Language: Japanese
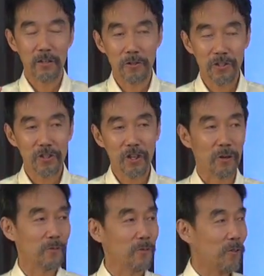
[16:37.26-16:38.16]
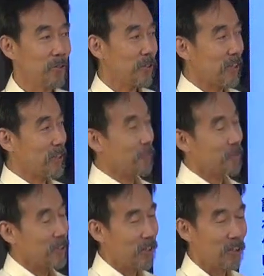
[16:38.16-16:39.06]
教会をこうしようこういう計
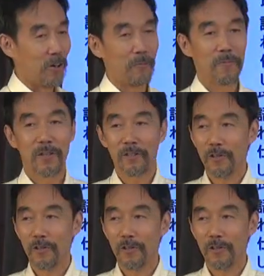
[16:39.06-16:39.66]
画を立てよ